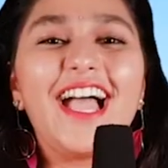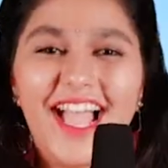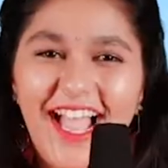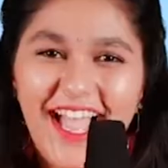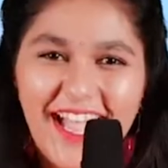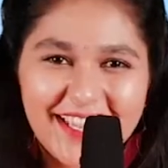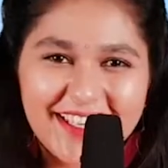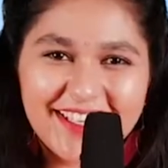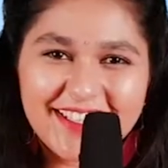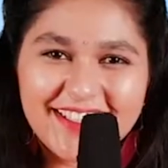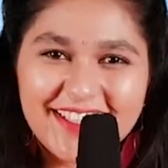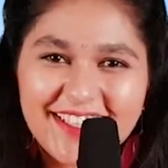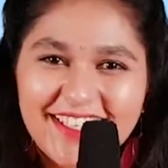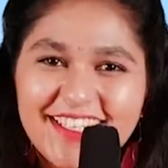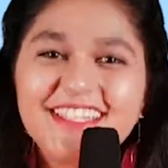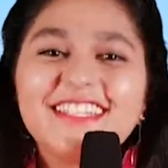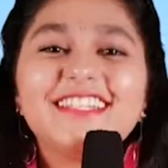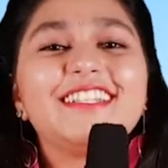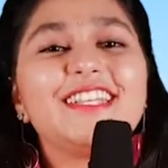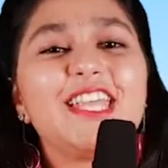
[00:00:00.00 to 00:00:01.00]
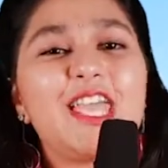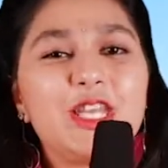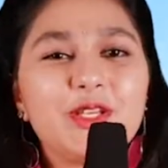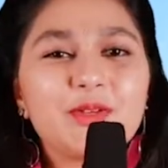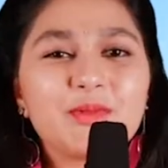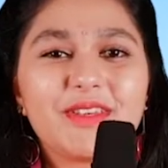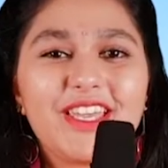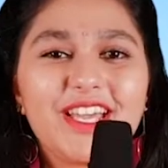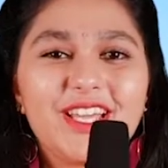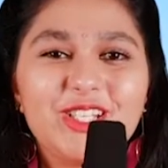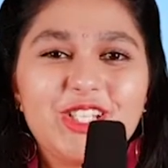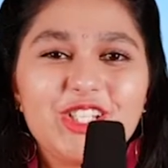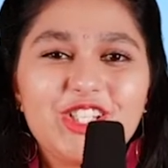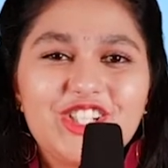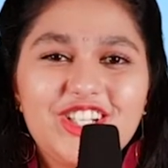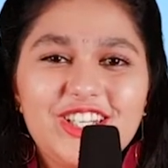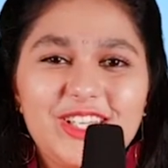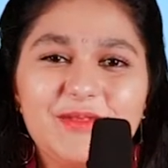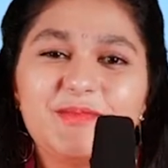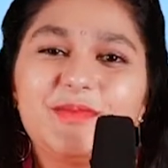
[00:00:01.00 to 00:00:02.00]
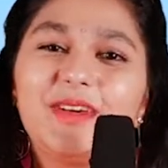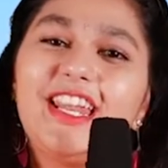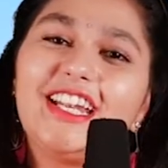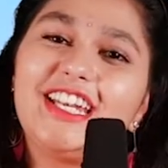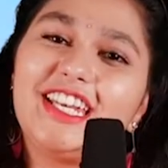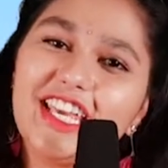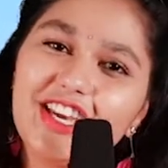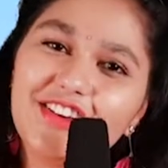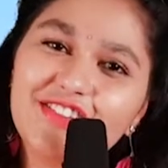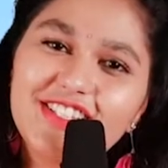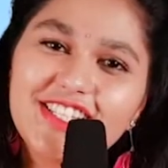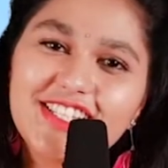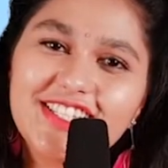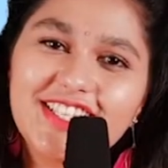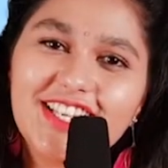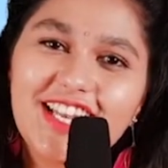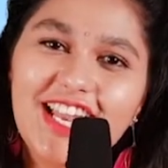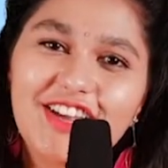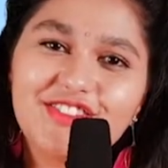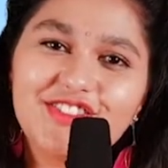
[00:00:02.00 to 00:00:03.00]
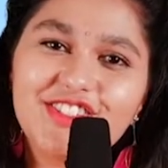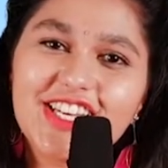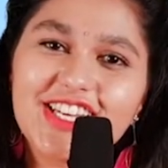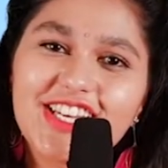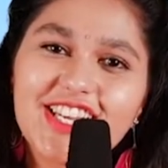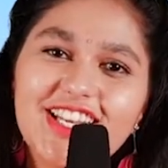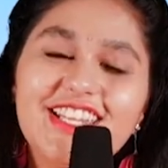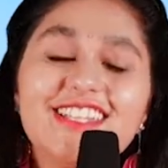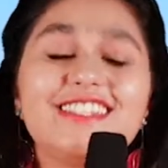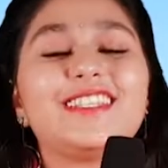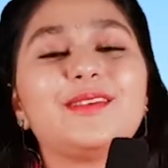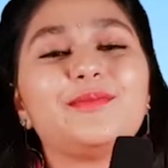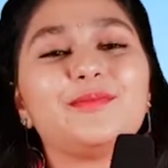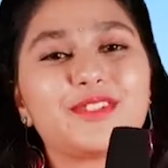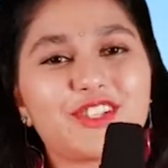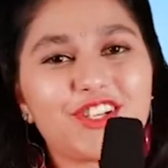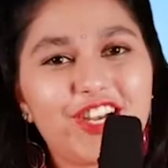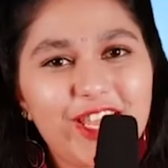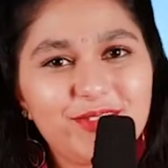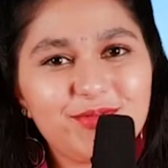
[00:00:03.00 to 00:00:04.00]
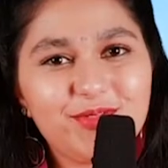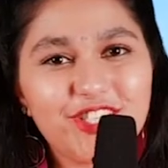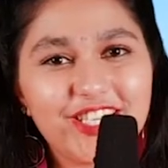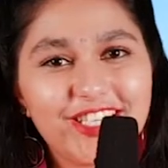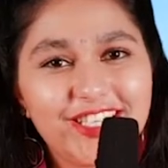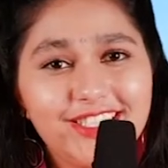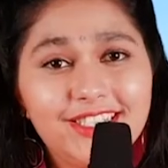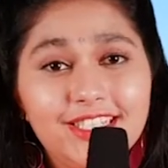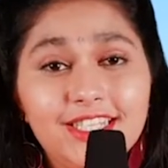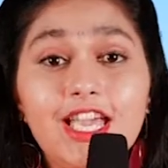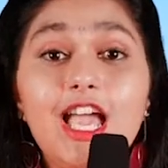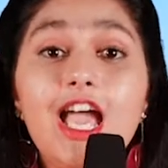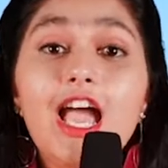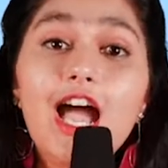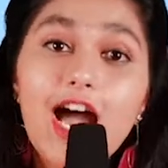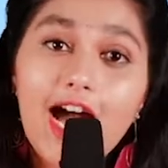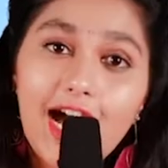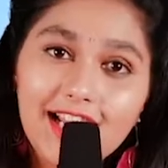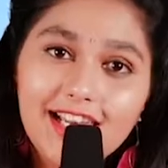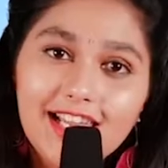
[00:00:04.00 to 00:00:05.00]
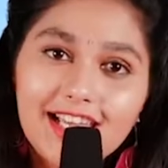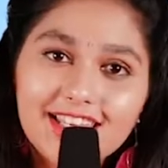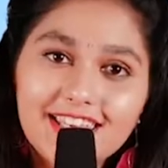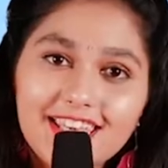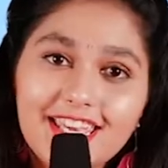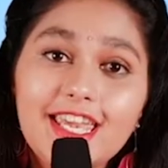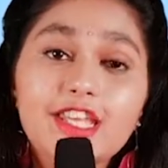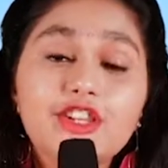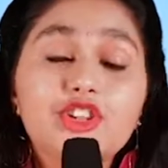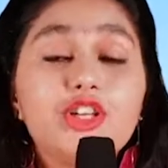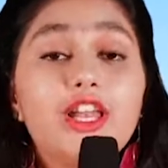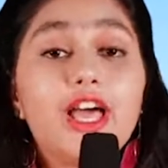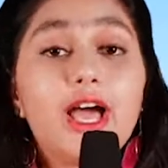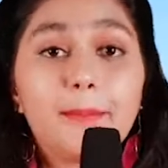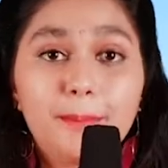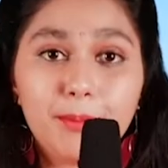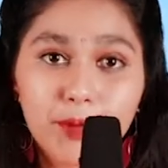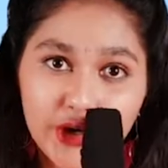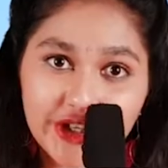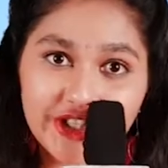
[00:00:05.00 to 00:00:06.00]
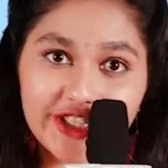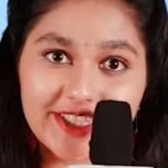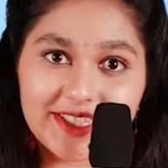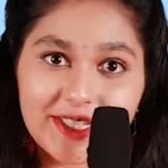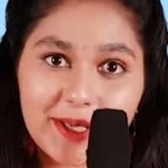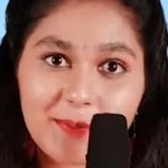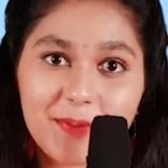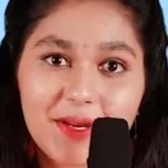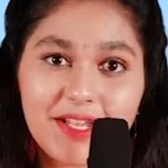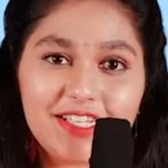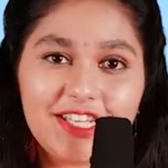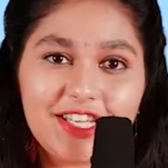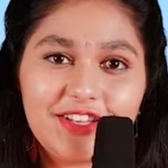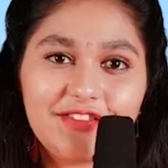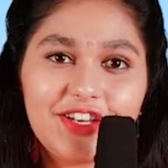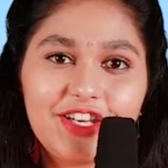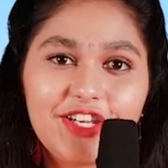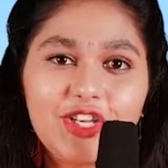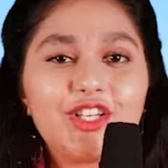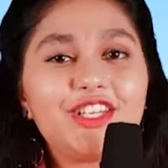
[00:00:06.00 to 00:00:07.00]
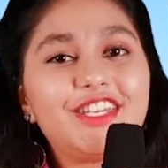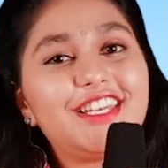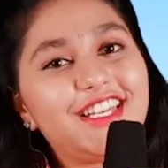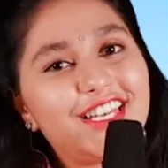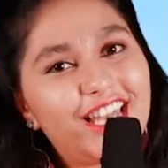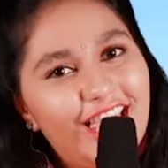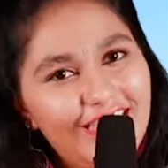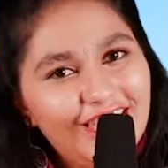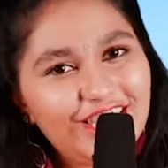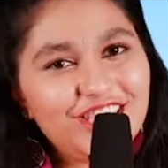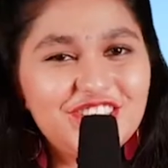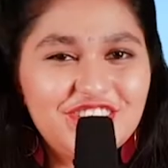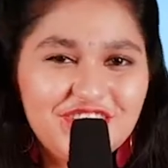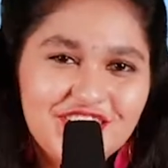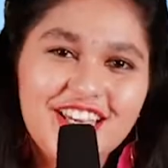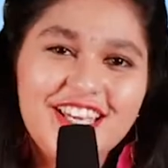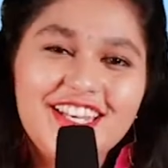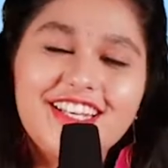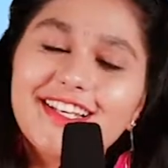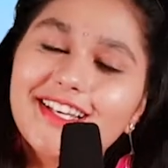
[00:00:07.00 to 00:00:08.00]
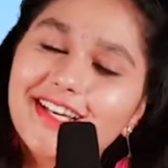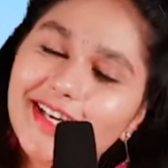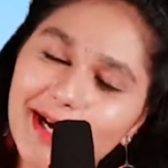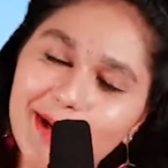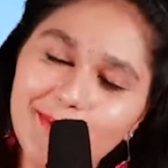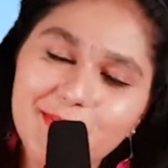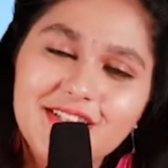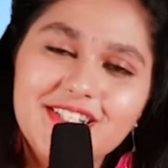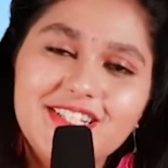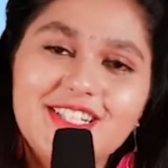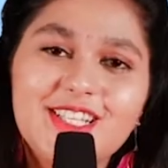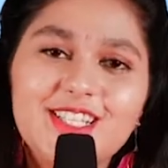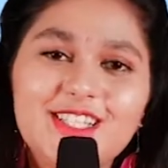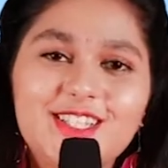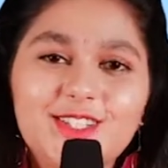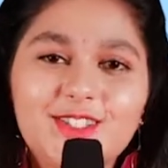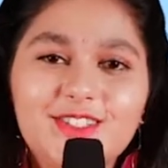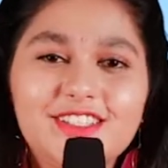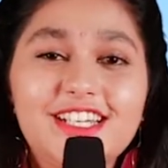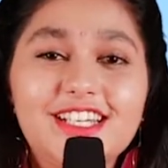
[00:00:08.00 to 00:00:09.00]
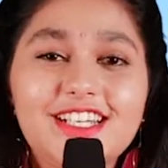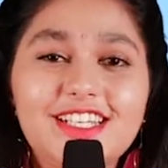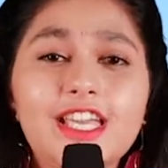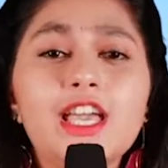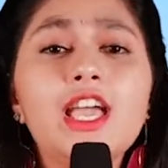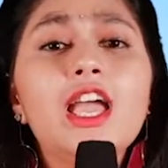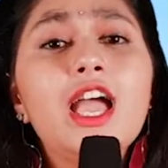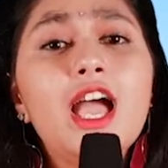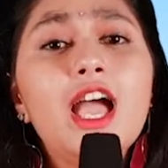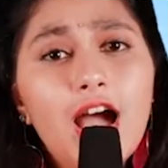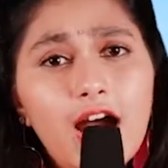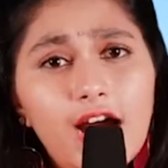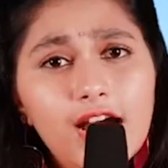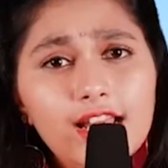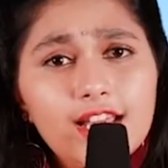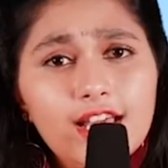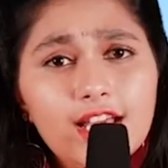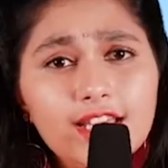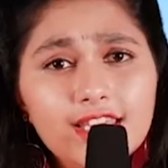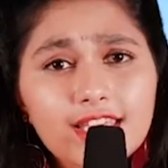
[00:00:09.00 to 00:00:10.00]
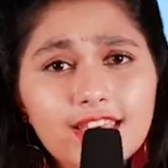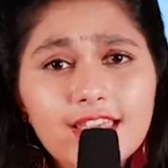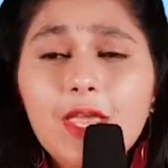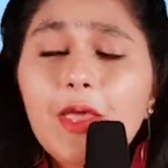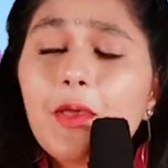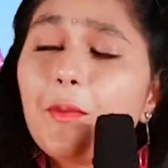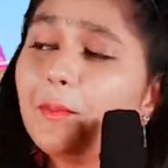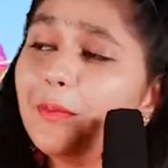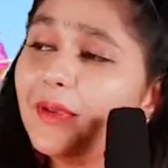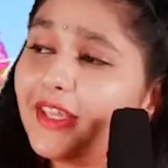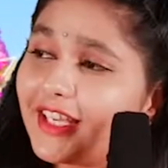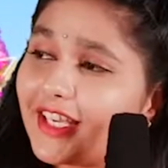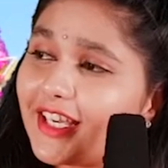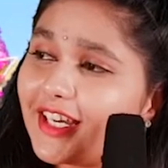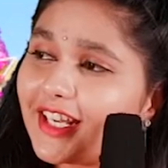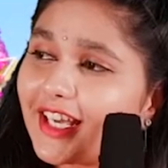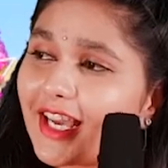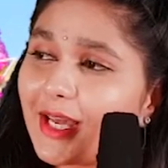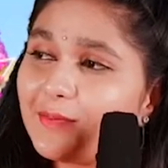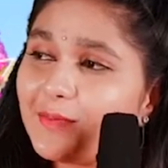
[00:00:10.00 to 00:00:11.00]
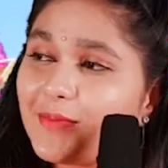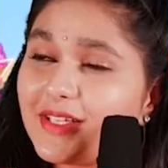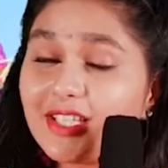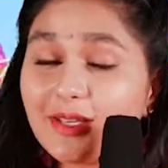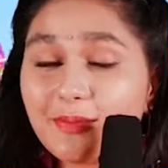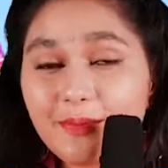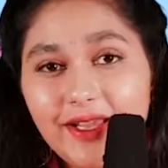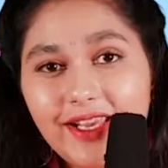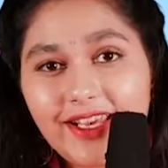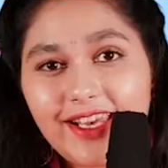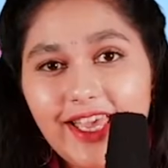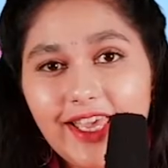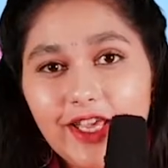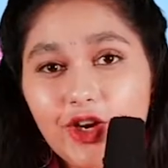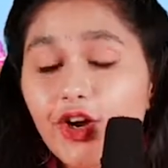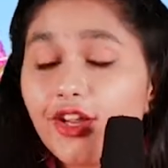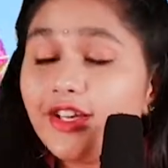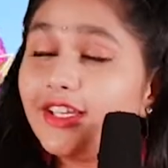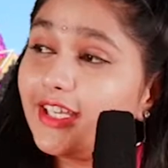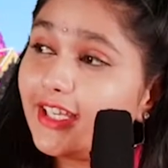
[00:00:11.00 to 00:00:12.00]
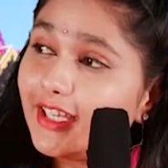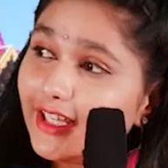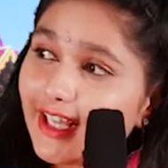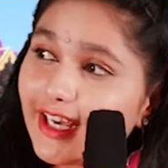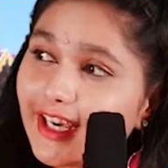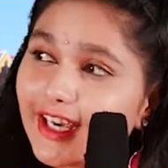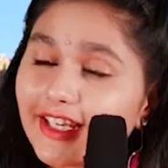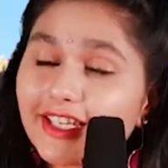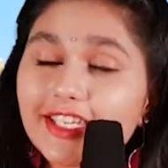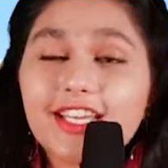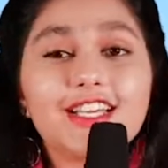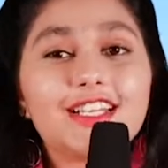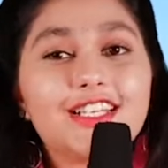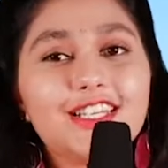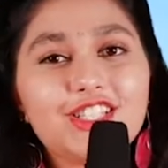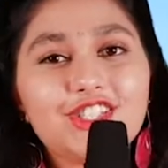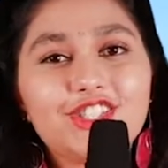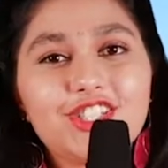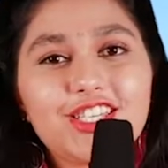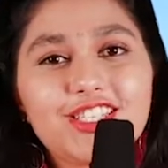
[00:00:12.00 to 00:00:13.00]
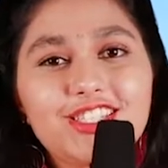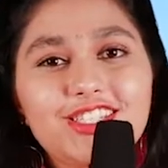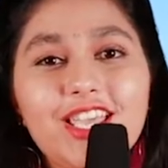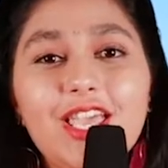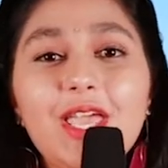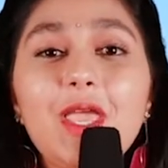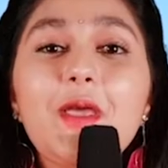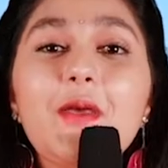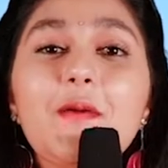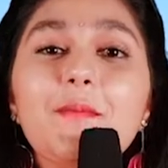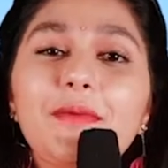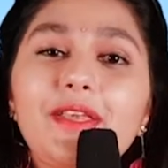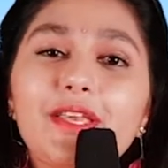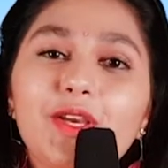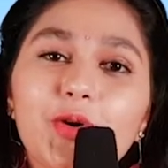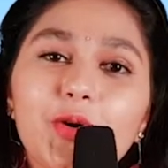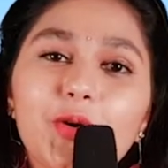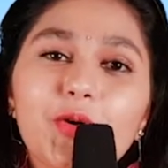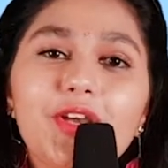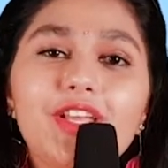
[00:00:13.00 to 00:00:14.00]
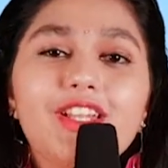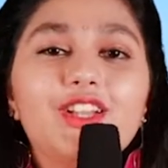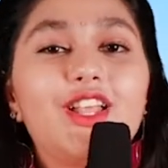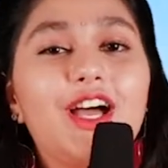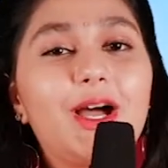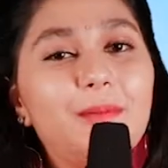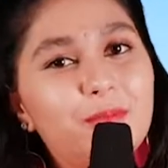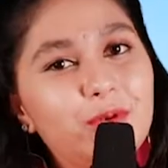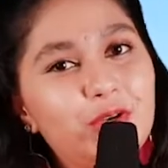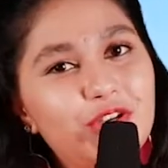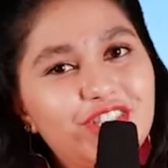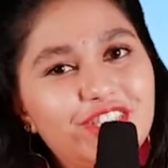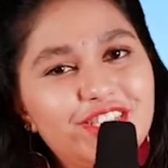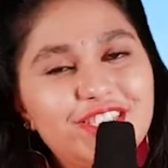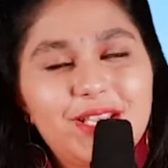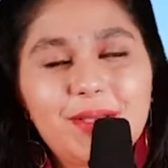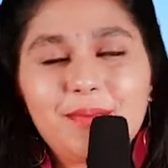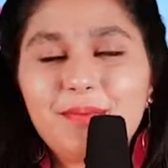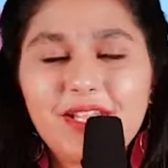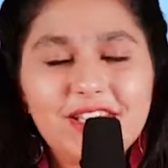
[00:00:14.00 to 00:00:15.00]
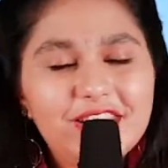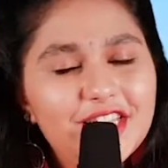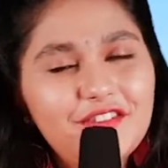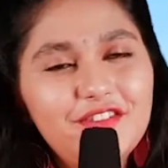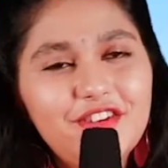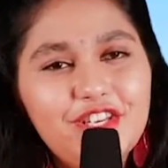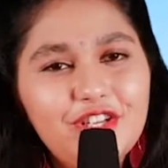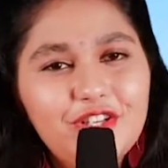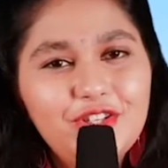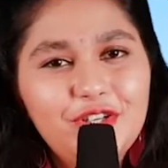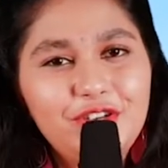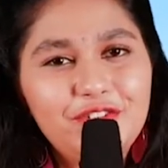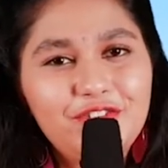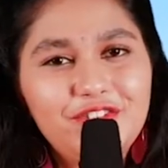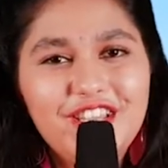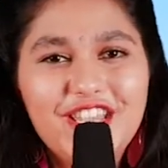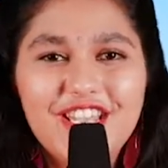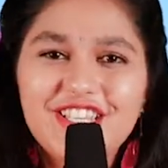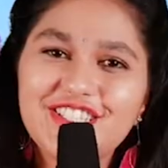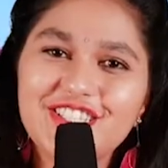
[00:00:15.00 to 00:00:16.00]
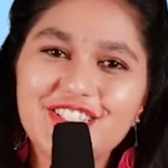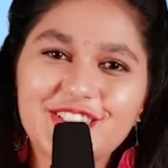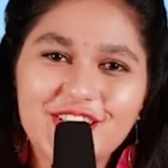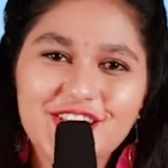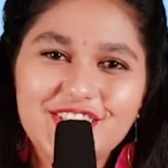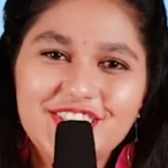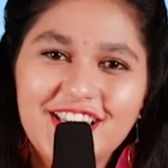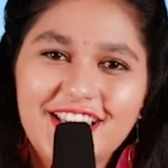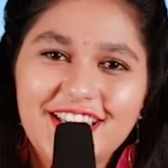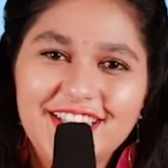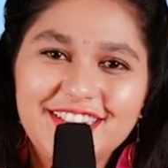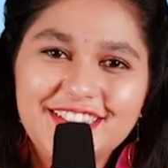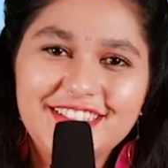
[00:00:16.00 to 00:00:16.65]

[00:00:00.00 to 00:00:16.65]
హాయ్ అండి నేను మీ అనుశ్రీ మన టీఆర్సీసీ లైవ్ ఛానల్ని సబ్స్క్రైబ్ చేయండి అలాగే ఇందులో అప్లోడ్ చేసే ప్రతి వీడియోని లైక్ షేర్ ఇంకా కమెంట్ చేస్తూ ఉండండి అలాగే మీరు ఇక్కడ కనిపించే బెల్ ఐకాన్ ఇలా కనుక క్లిక్ చేస్తే మీకు ఇందులో అప్లోడ్ చేసే ప్రతి వీడియో నోటిఫికేషన్స్ వస్తాయి